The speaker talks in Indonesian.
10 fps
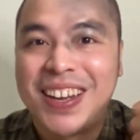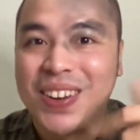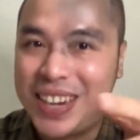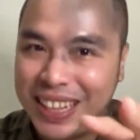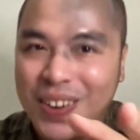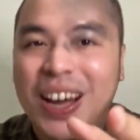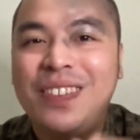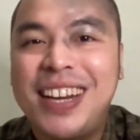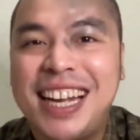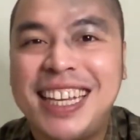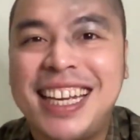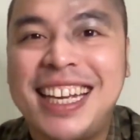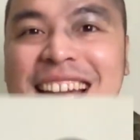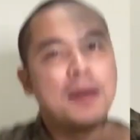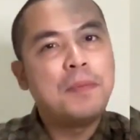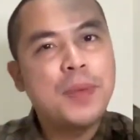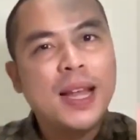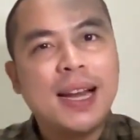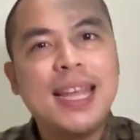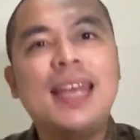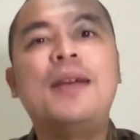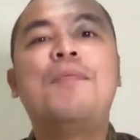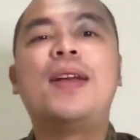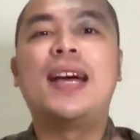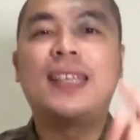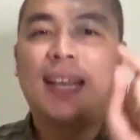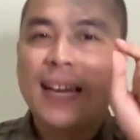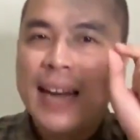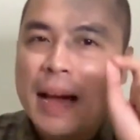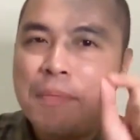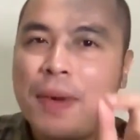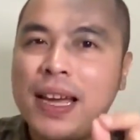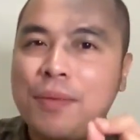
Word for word: Udah tahu kan bedanya? Pilih berdasarkan apa yang